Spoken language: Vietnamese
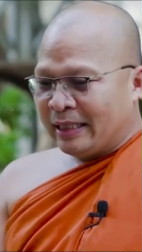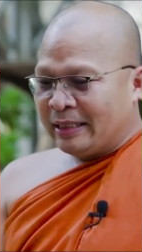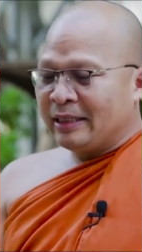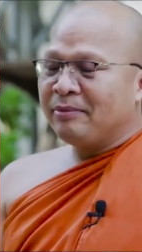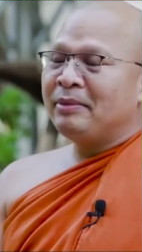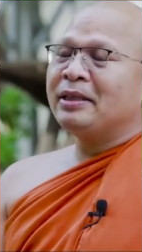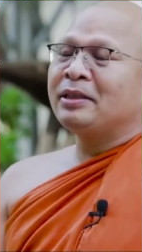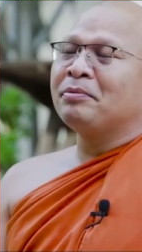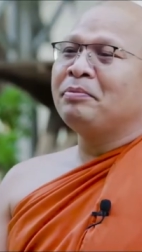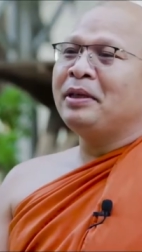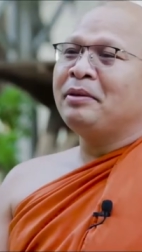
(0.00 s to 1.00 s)
dương miên
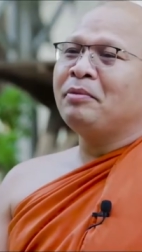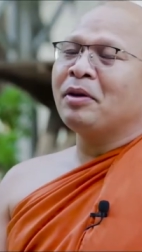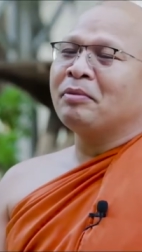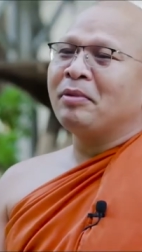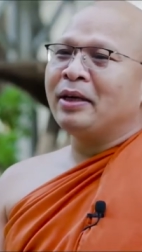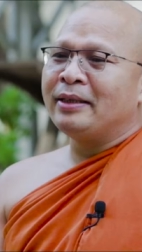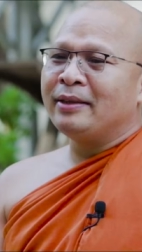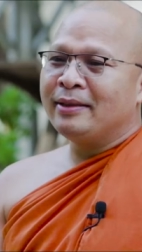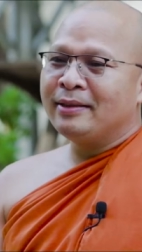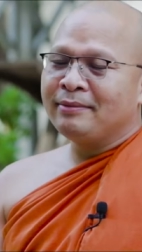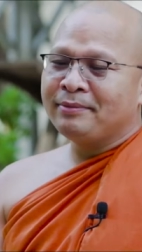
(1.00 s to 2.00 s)
xùm bị bọn bà
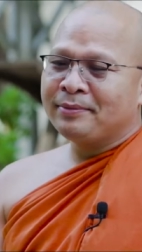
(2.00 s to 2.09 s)
dương